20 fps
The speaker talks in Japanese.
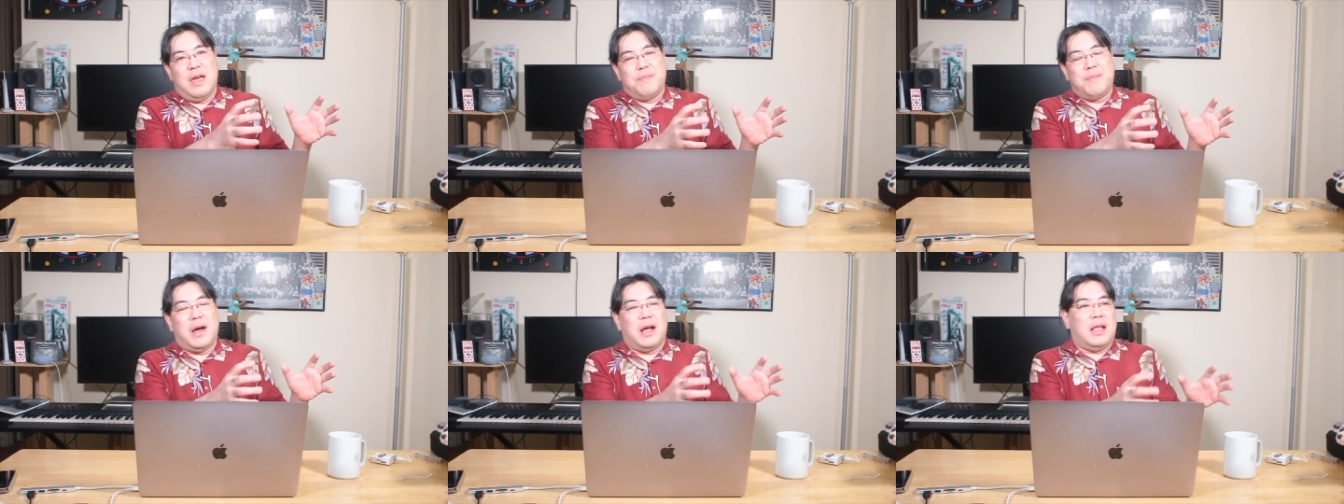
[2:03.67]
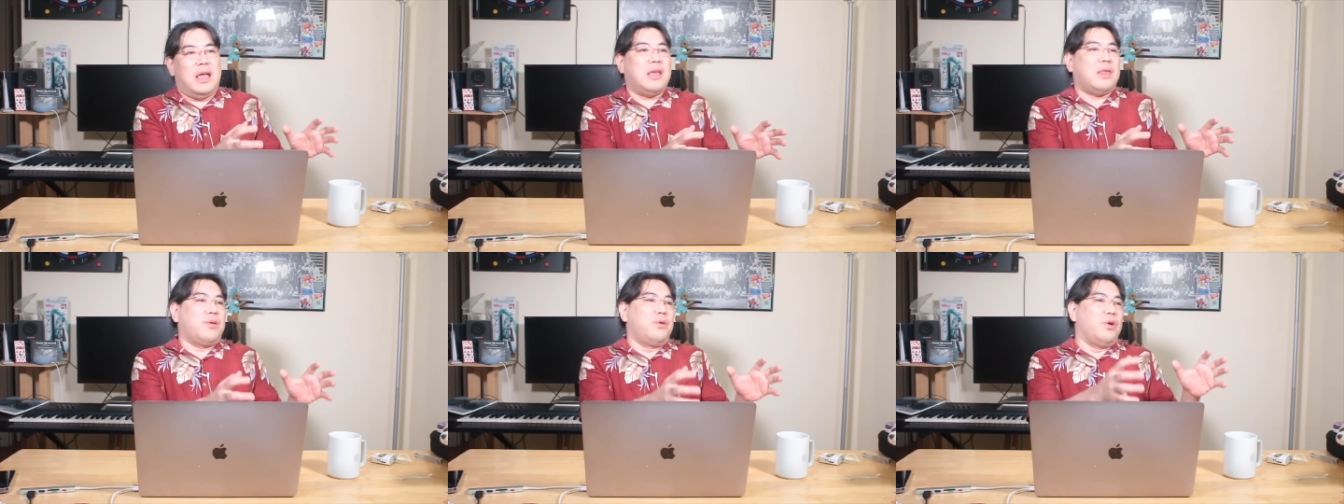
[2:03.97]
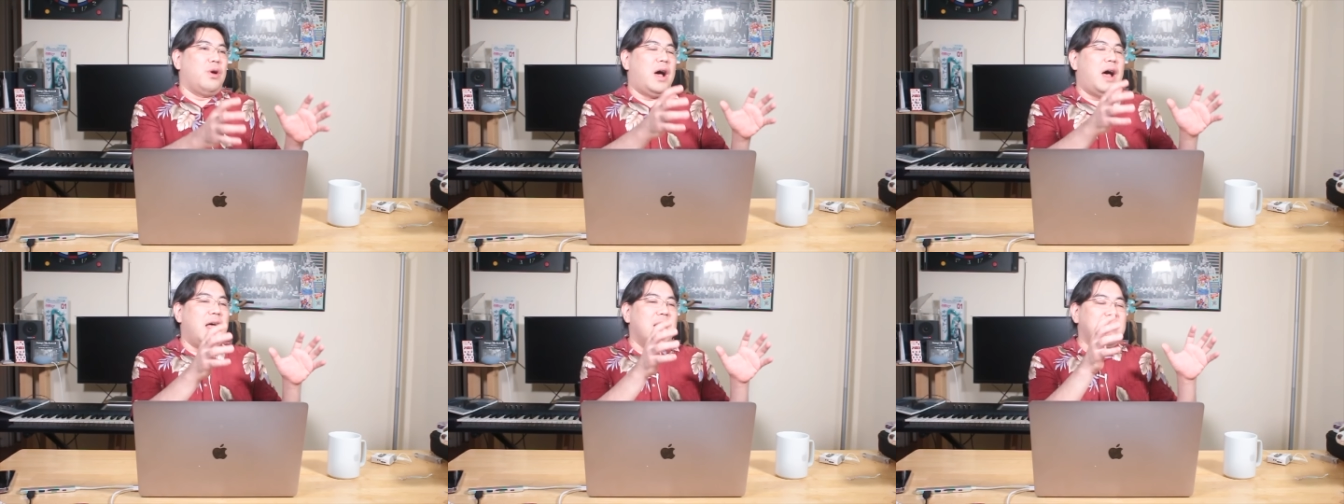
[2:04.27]
まあね、そ
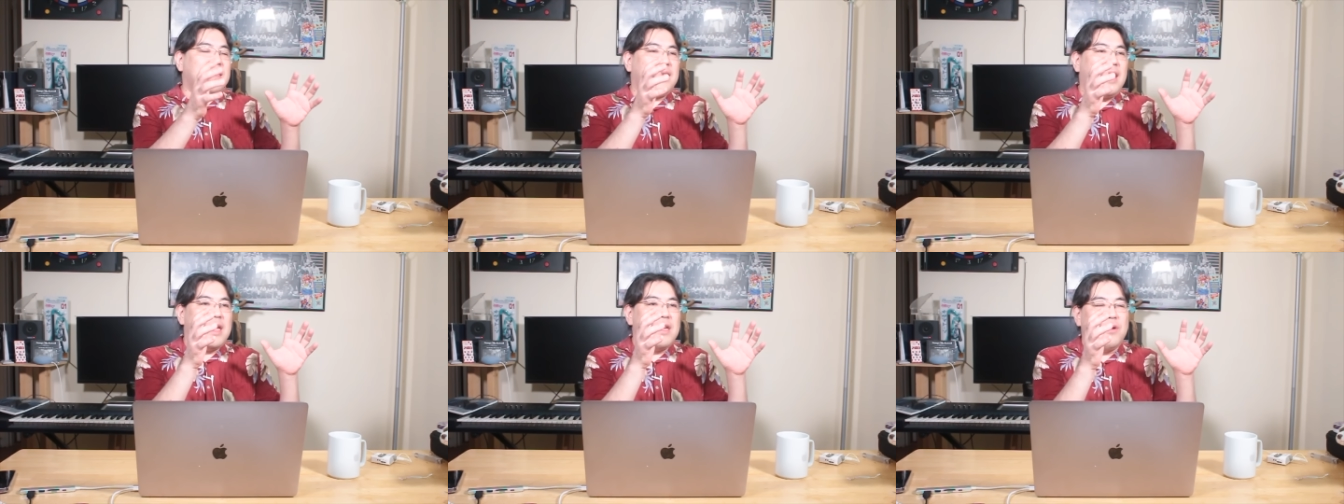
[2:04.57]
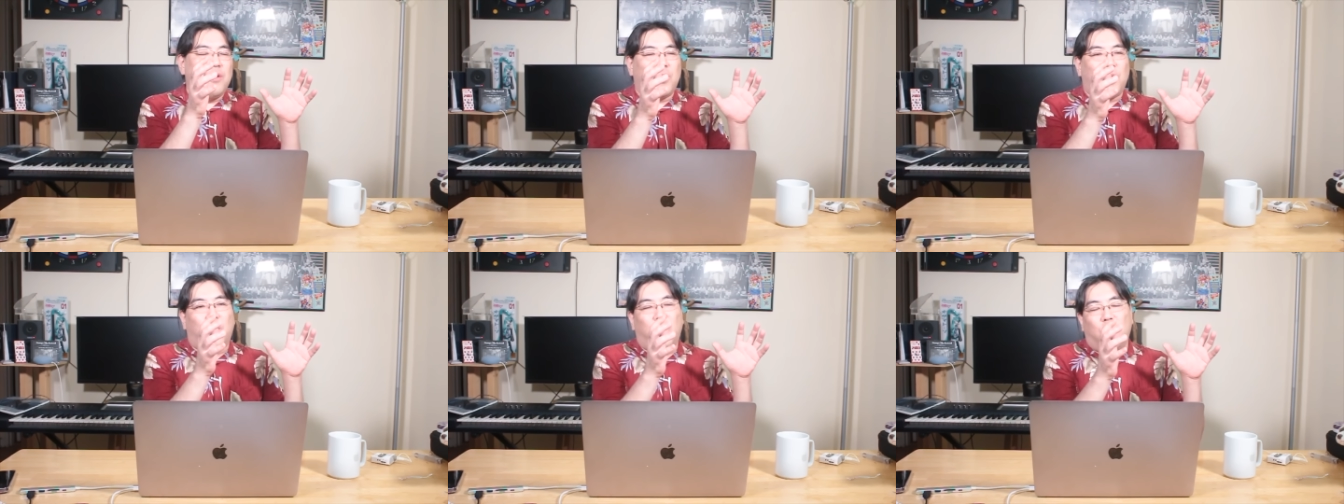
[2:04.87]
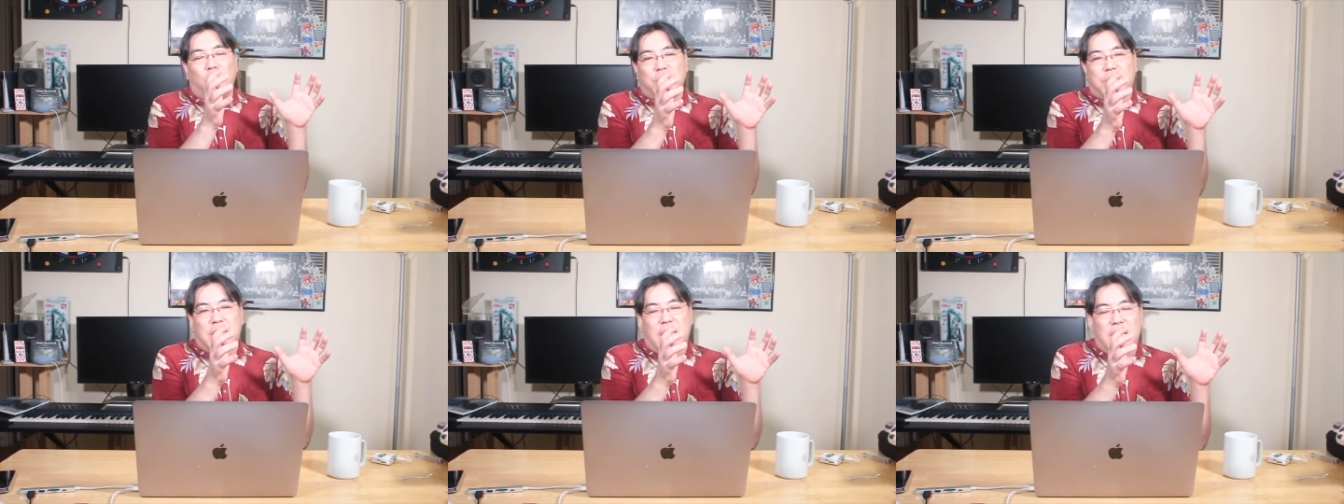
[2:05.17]
の犯罪を
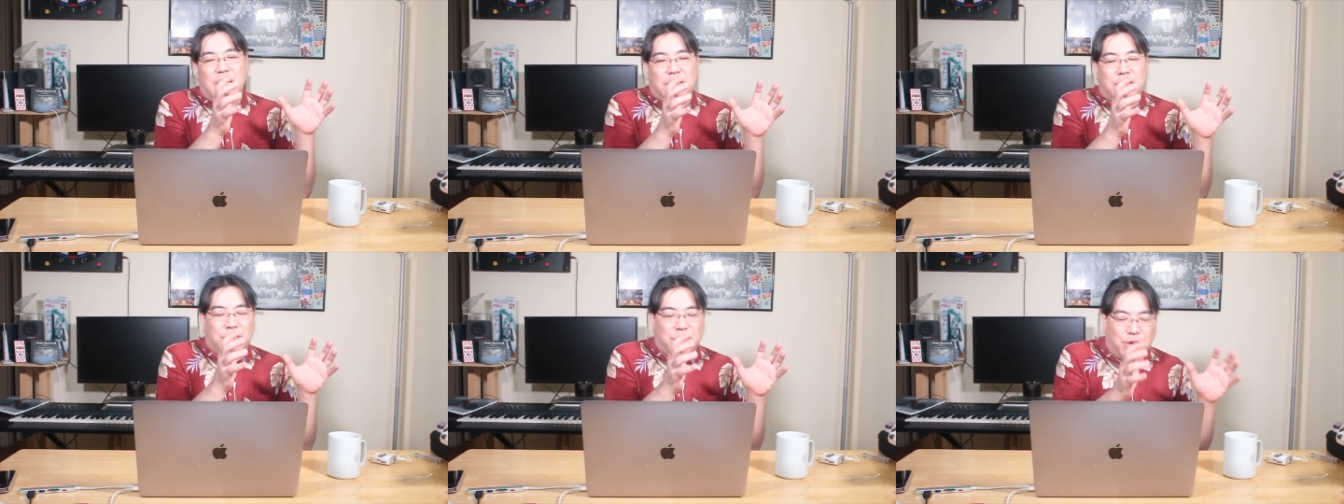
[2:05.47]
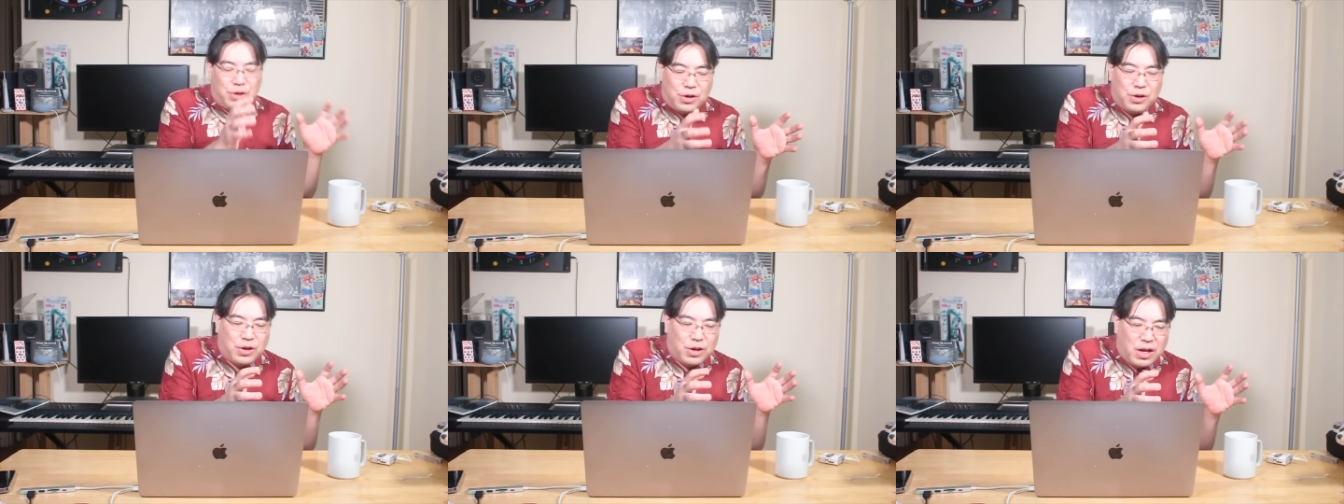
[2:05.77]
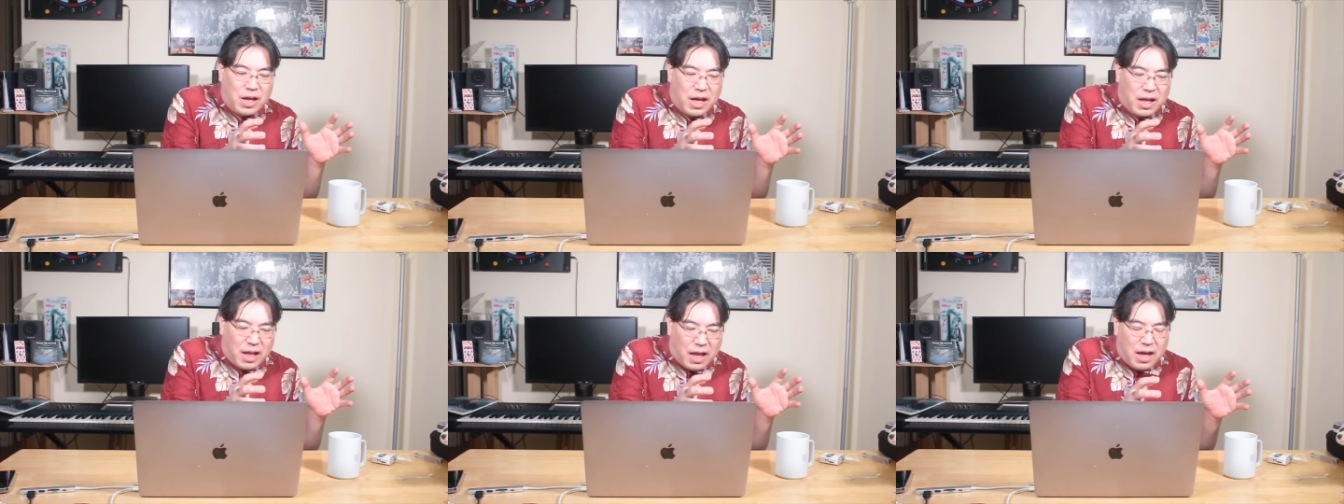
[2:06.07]
構成する、
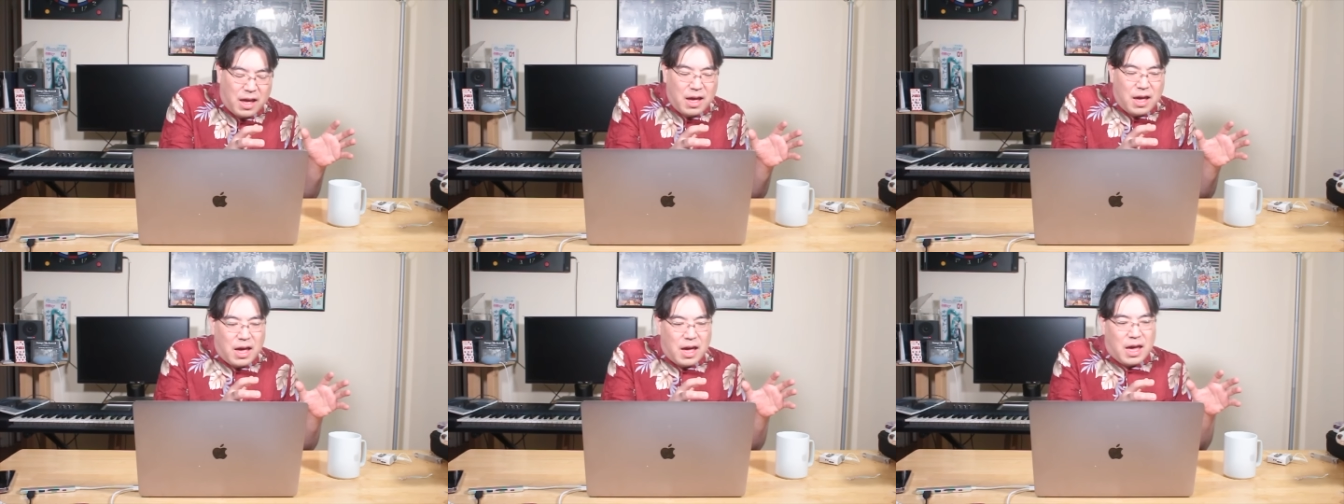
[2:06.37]
えー、ね、